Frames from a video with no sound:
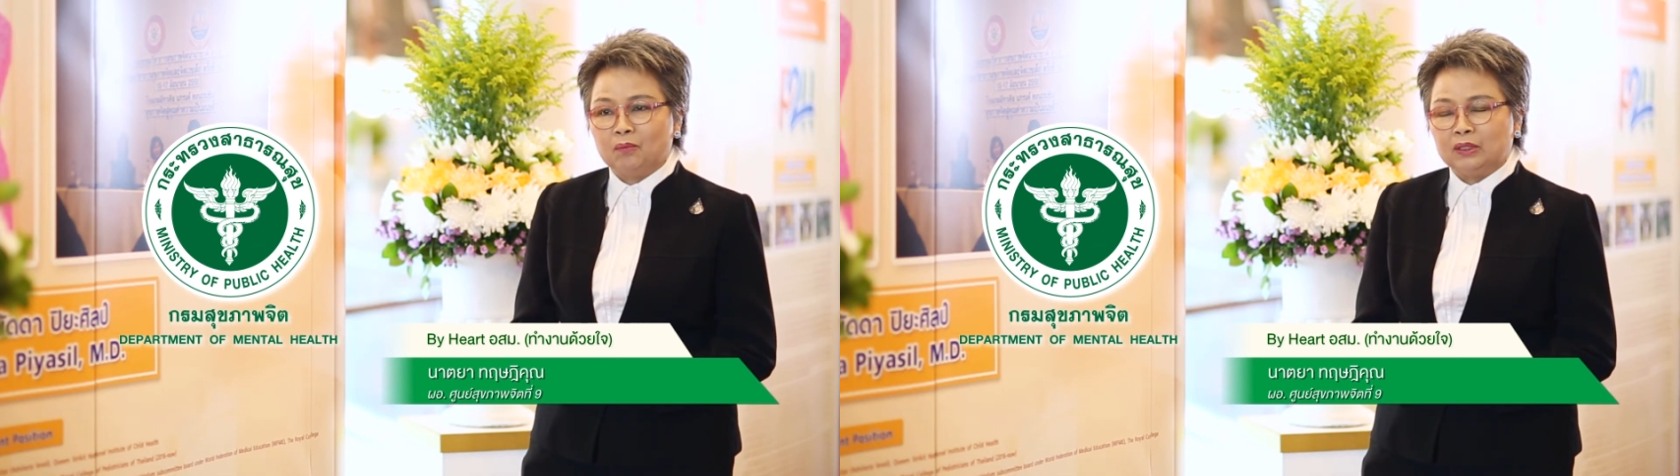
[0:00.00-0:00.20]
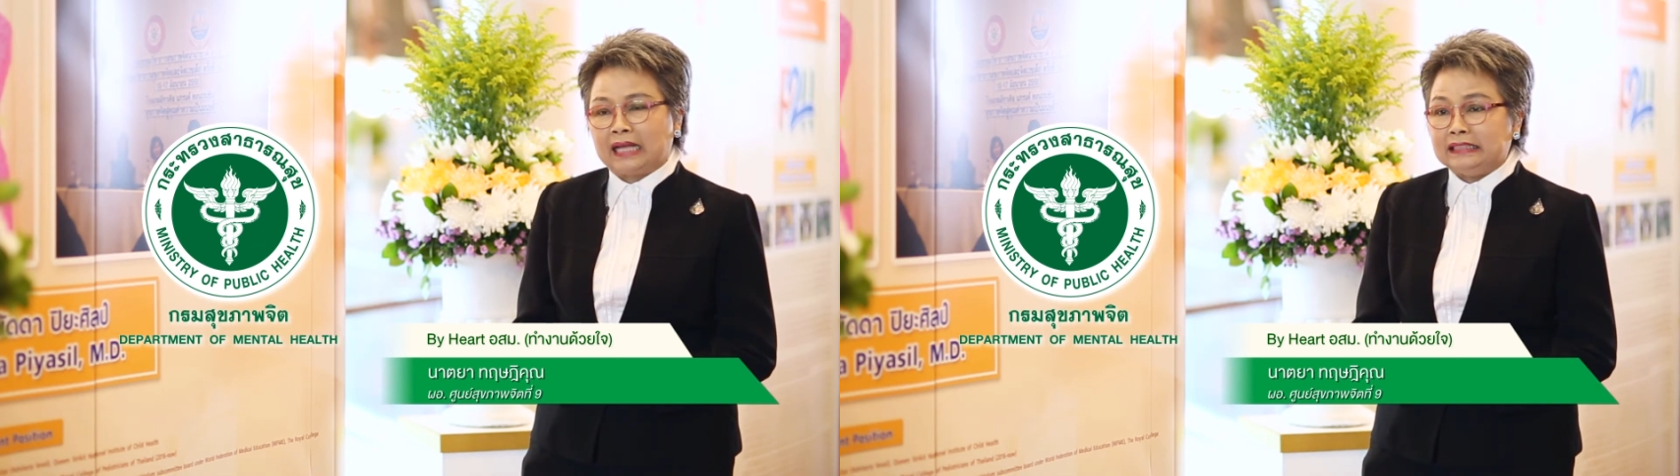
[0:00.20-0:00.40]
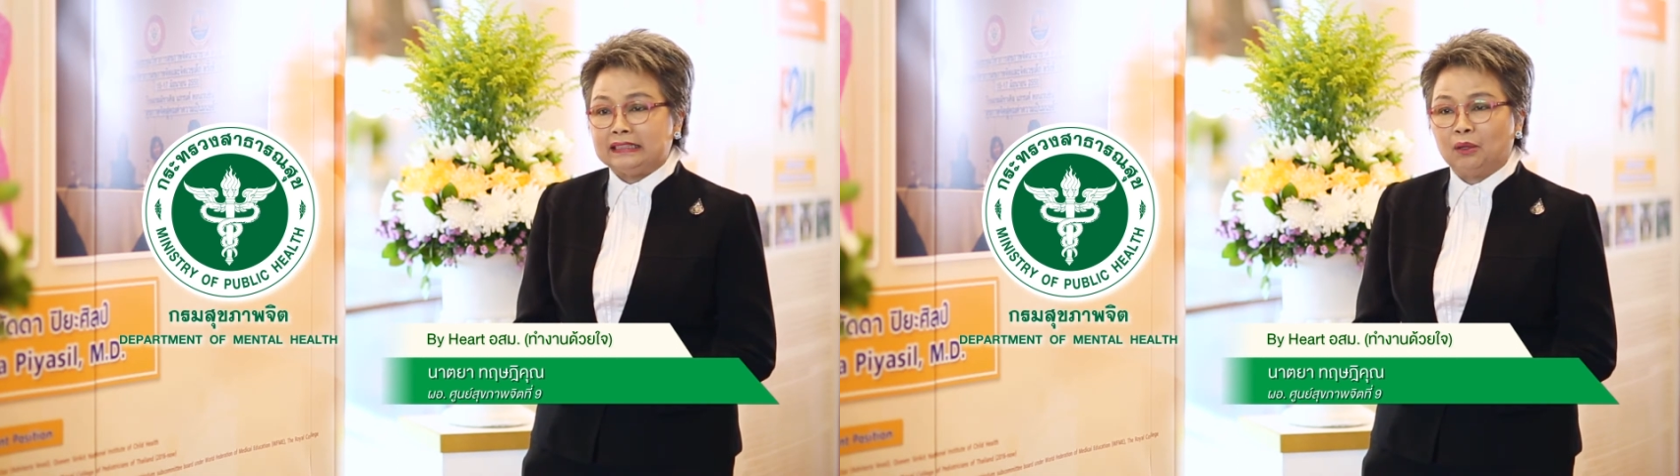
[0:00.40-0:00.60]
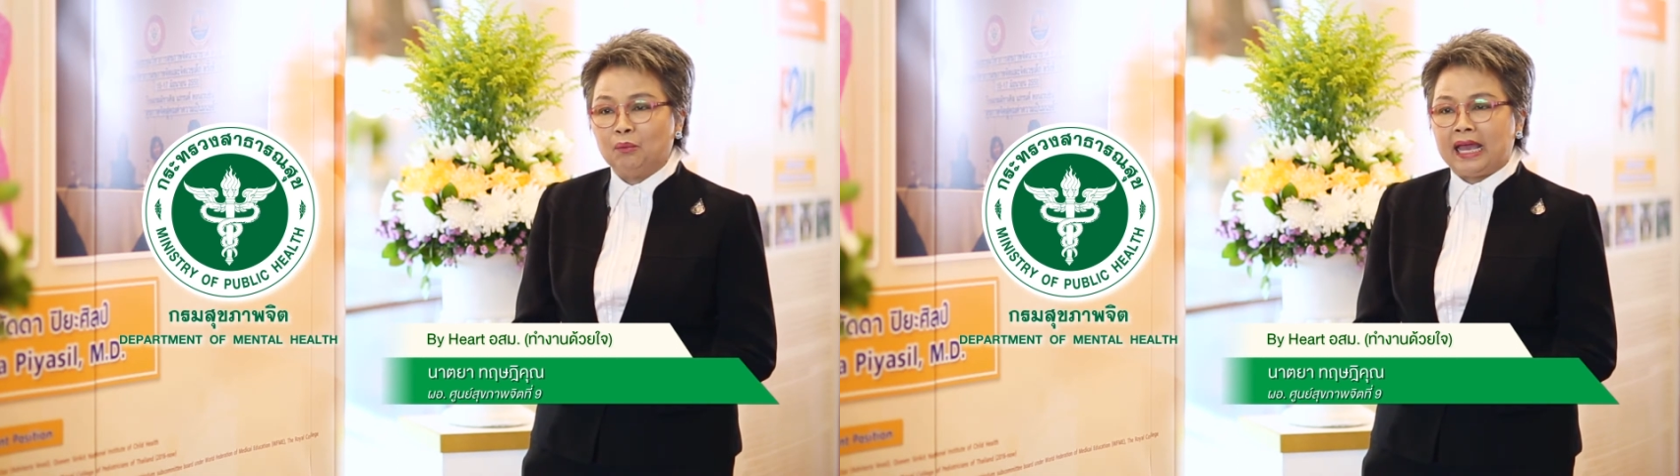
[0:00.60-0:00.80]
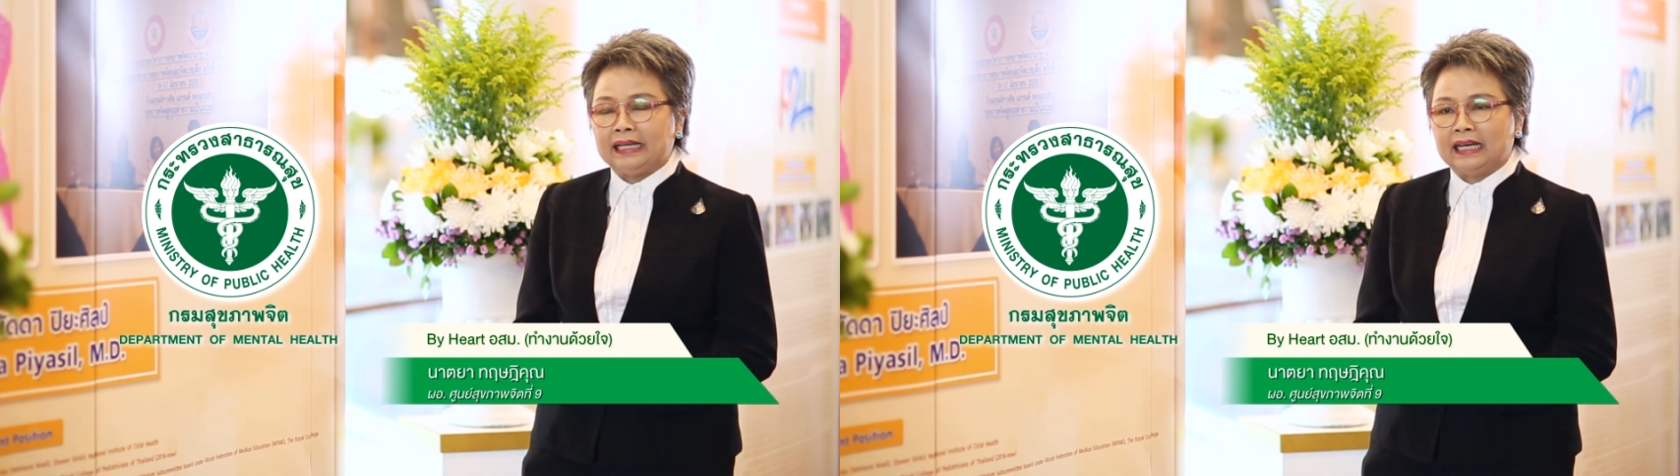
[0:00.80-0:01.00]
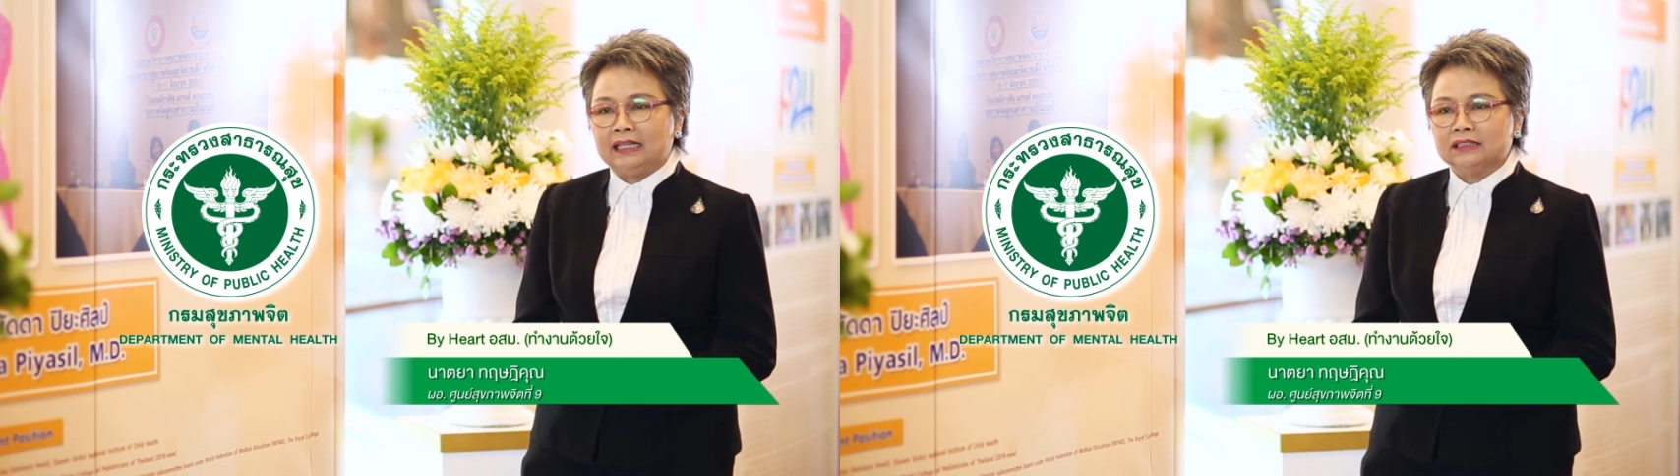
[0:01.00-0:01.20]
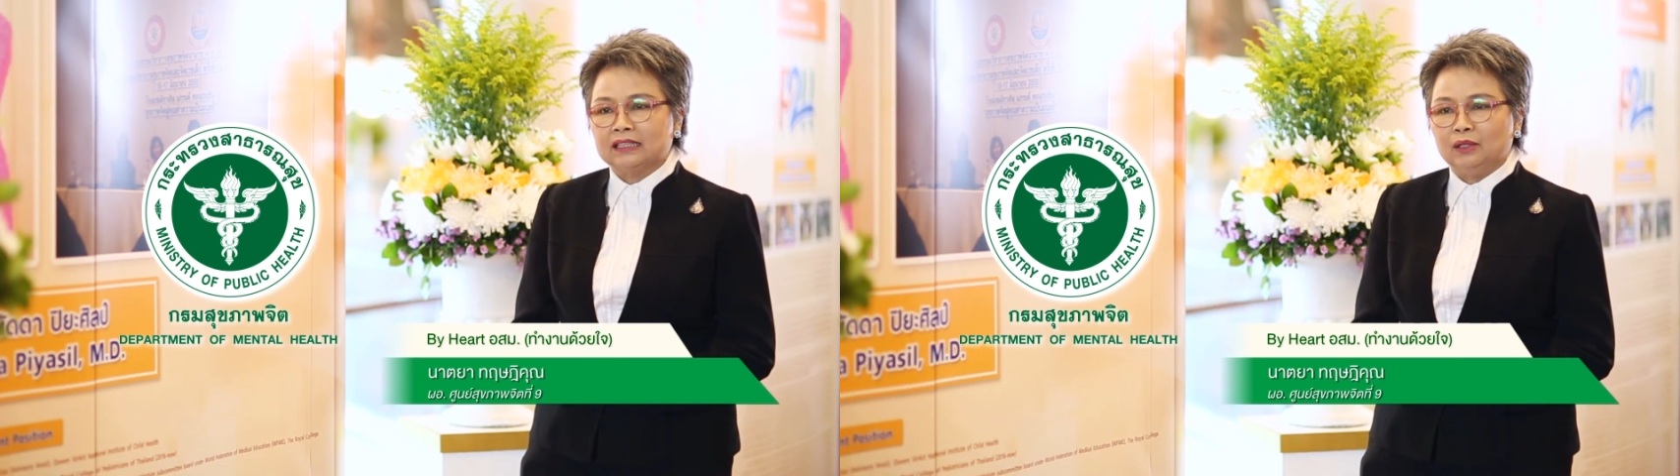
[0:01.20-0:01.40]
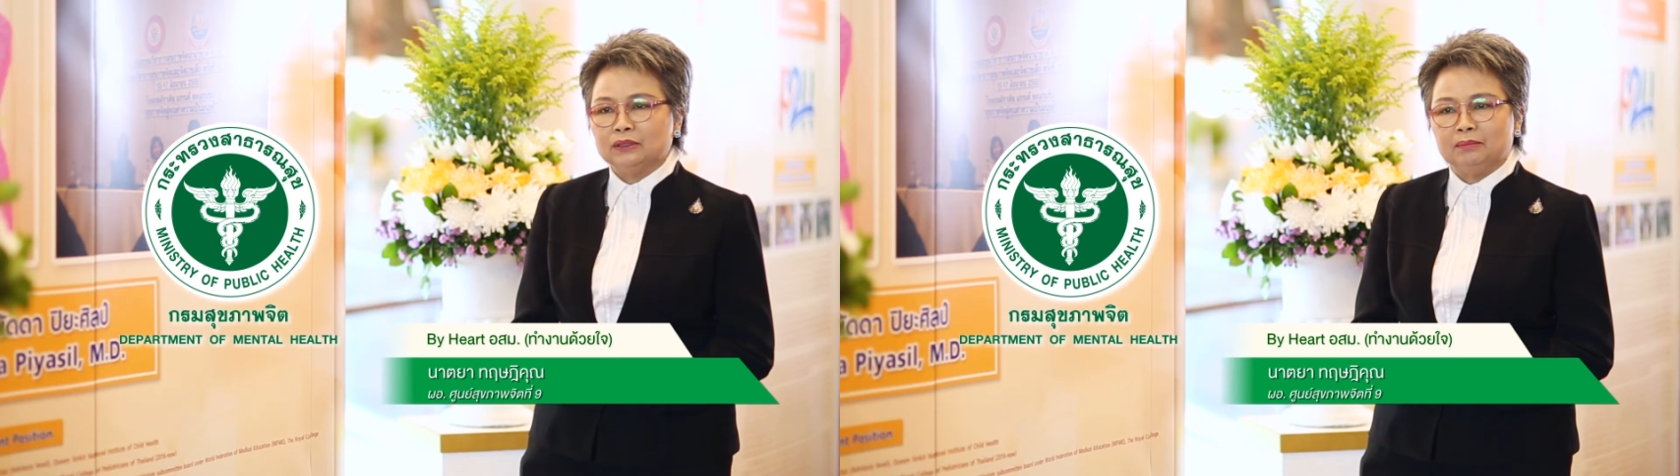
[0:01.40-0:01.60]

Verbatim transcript: คนไข้จิตเวชนะคะเขา